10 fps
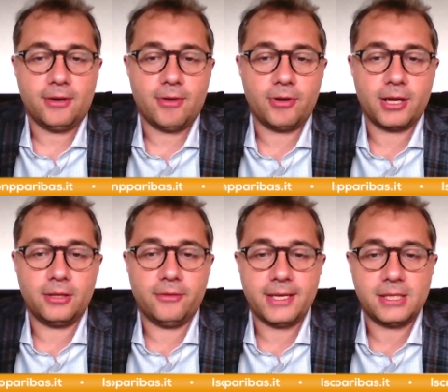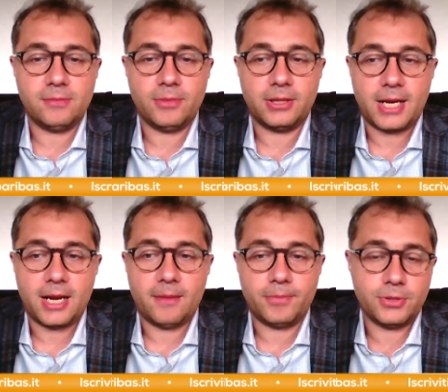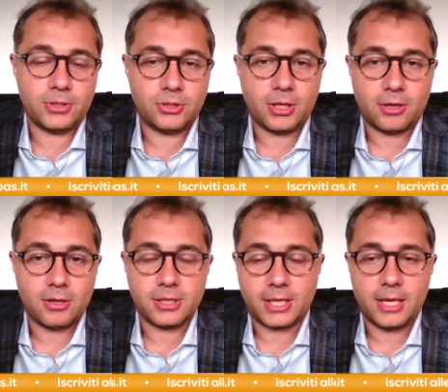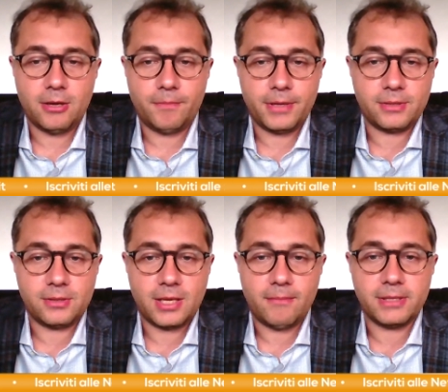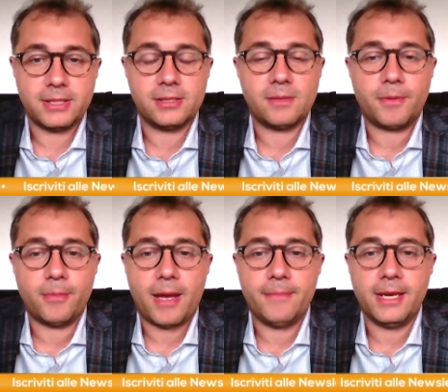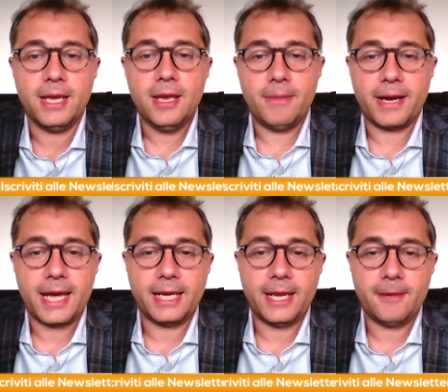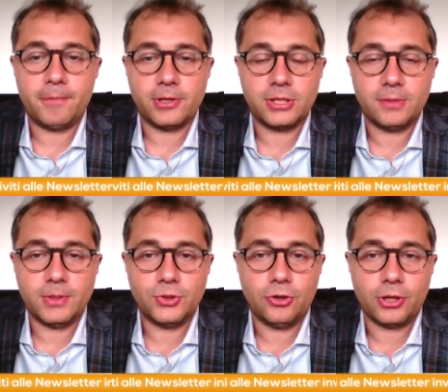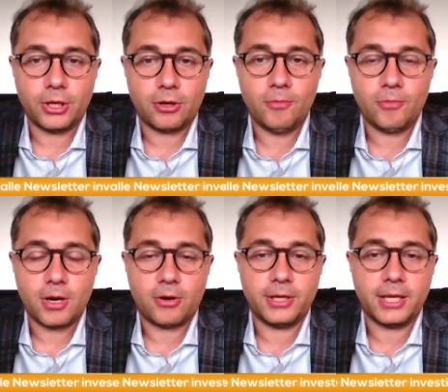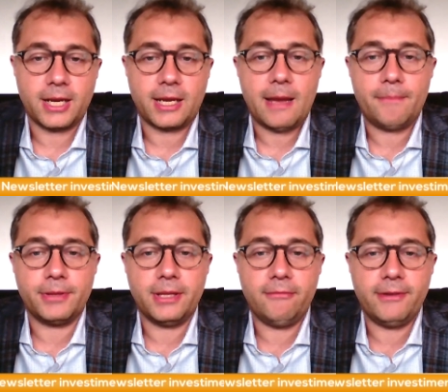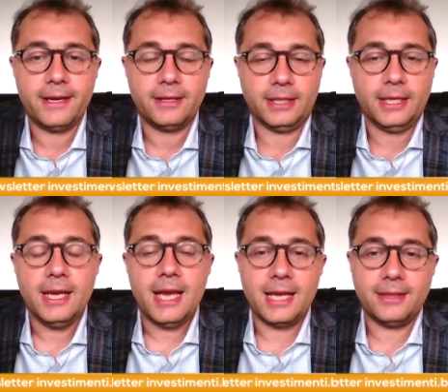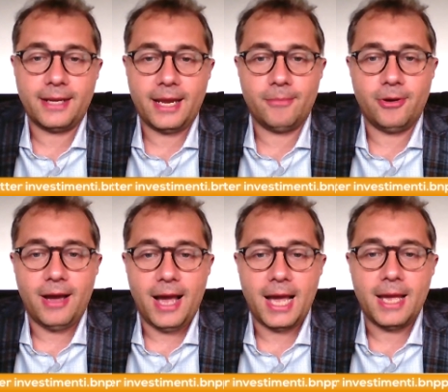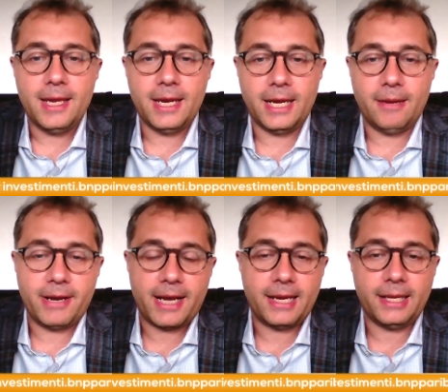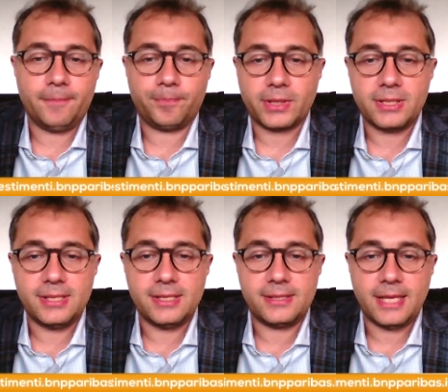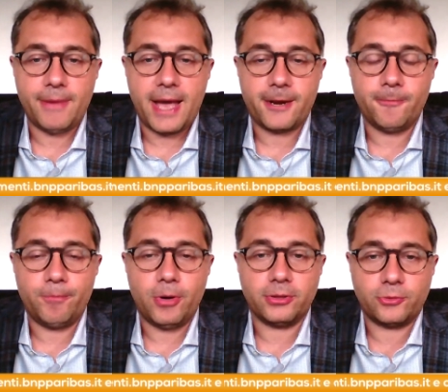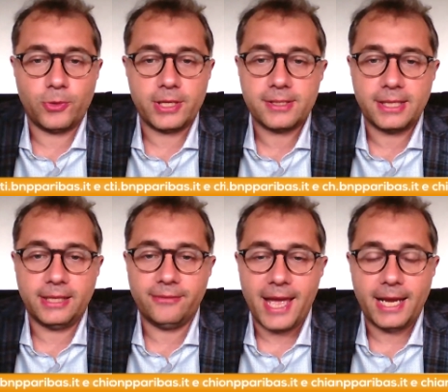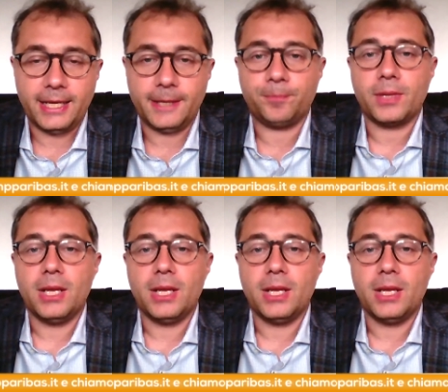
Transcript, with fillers: qualora dovessimo entrare in posizione, cosa che io penso sia abbastanza probabile, magari nei prossimi giorni, comunque con il recap del venerdì, andremo a eh, magari sistemare un po' questi livelli.